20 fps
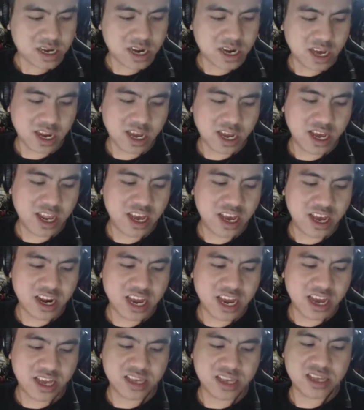để để để
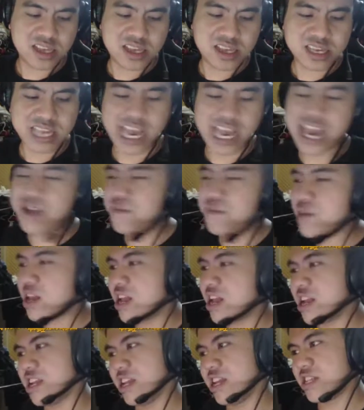để xem hay
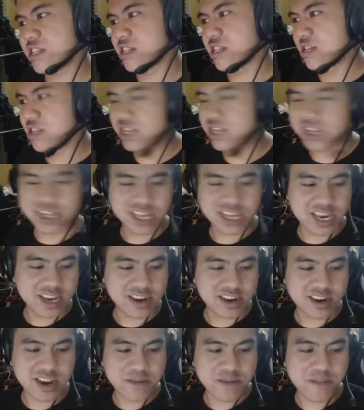là để chơi cái
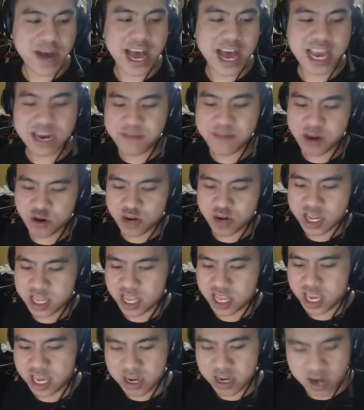gì nữa để mai các bạn còn đi
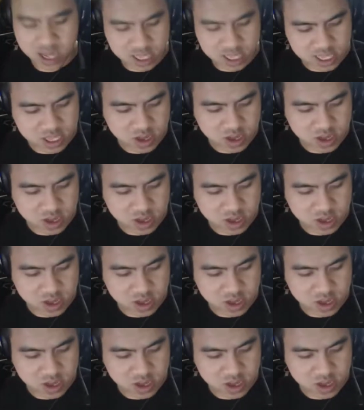thi nữa